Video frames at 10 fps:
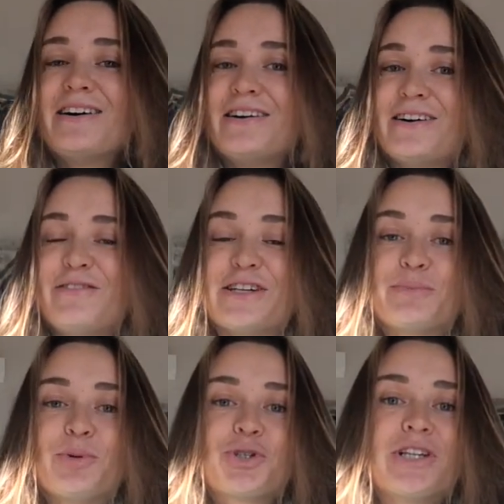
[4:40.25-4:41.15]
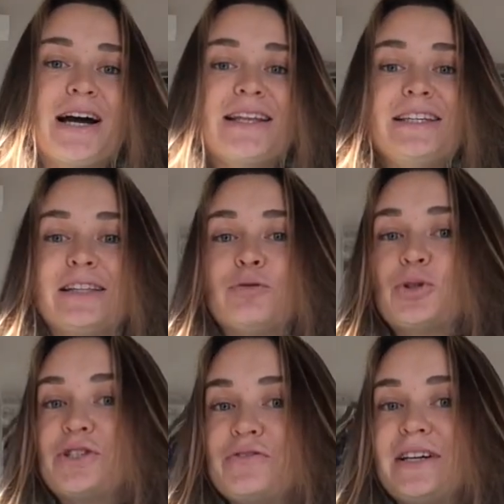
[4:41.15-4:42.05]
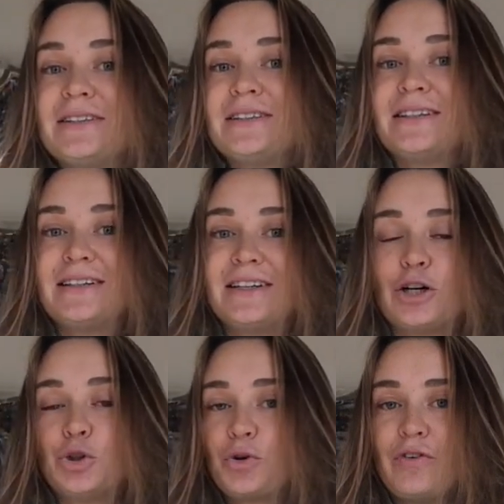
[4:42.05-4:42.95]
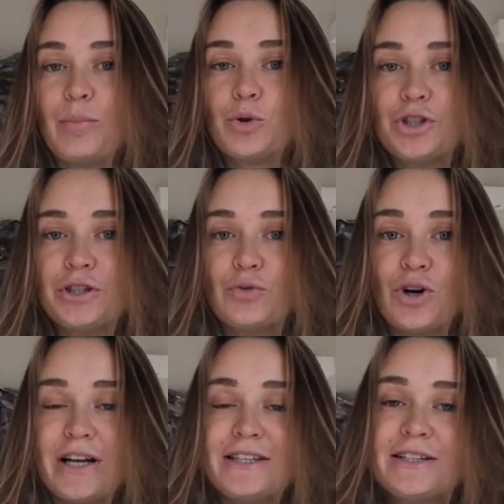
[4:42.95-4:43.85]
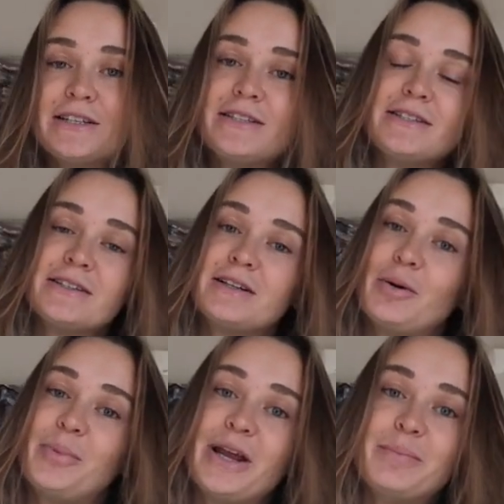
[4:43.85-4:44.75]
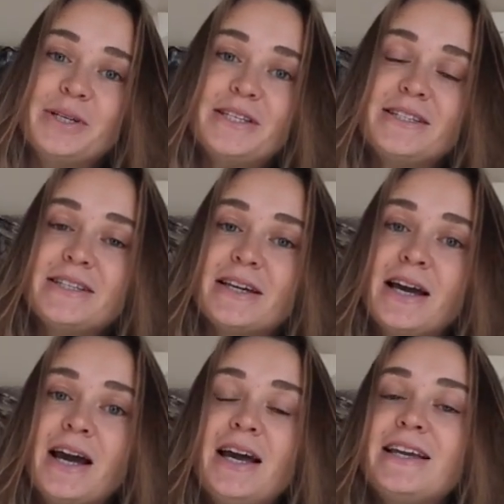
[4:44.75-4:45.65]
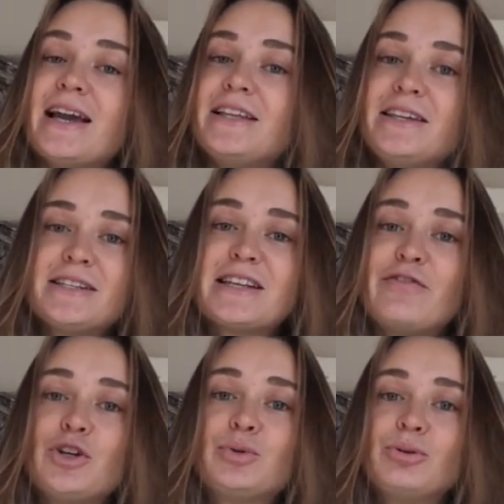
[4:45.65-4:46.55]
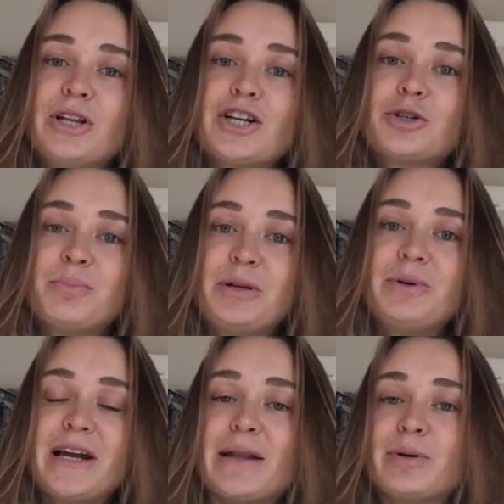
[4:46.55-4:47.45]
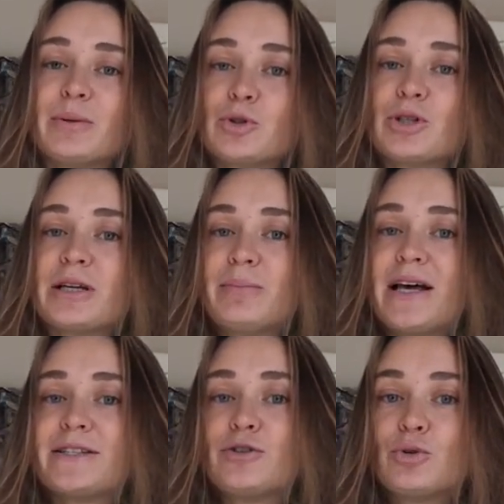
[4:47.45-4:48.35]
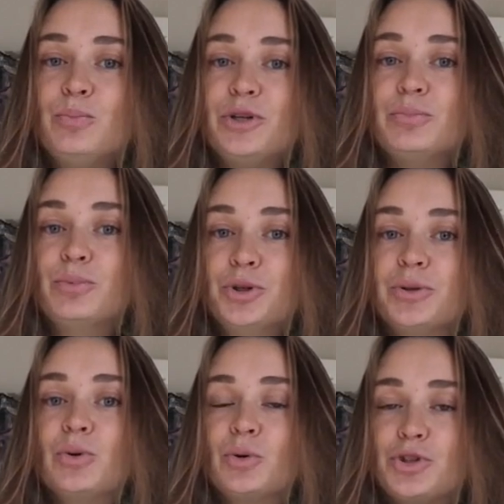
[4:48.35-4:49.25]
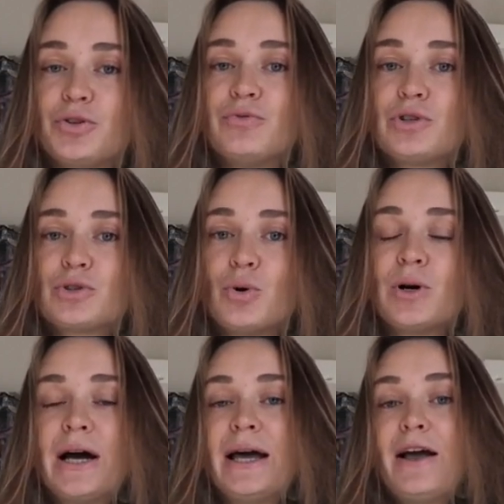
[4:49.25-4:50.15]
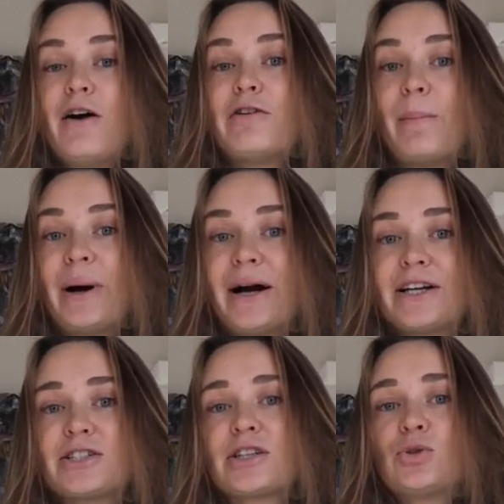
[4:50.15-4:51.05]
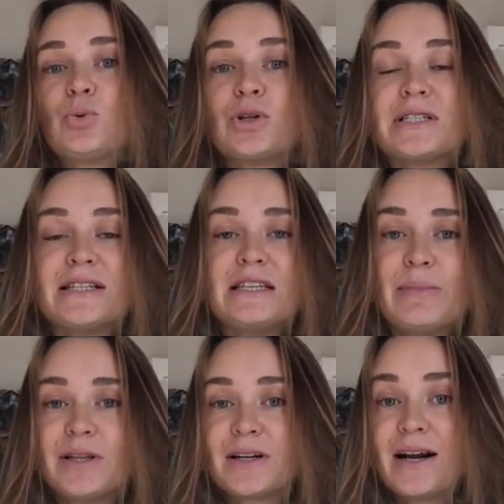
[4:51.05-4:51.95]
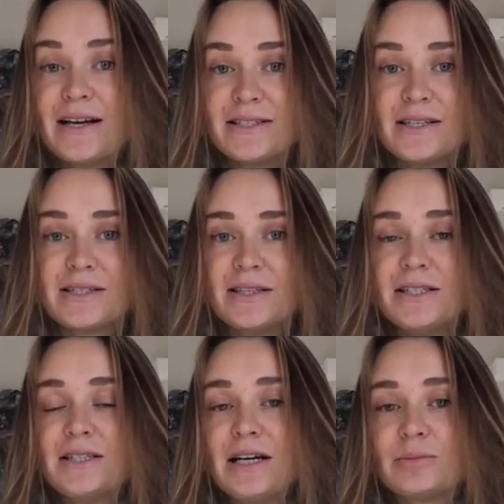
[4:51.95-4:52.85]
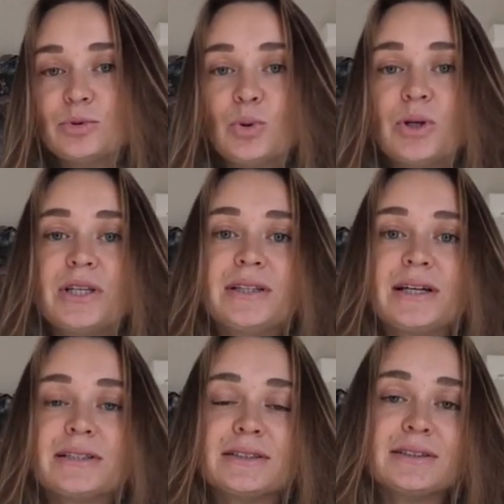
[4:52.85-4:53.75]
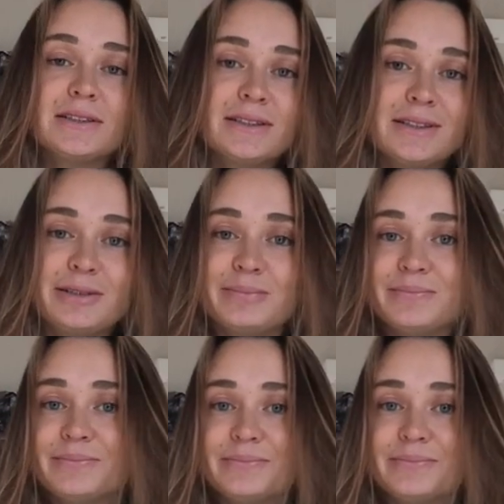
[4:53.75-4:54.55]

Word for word: А, возможно, они того цвета, который вам очень давно хотелось э, приобрести. Я не советую их даже примерять, потому что соблазн их купить будет очень высок. Вам покажется, ну, сантиметр разницы, это не так много, не так э,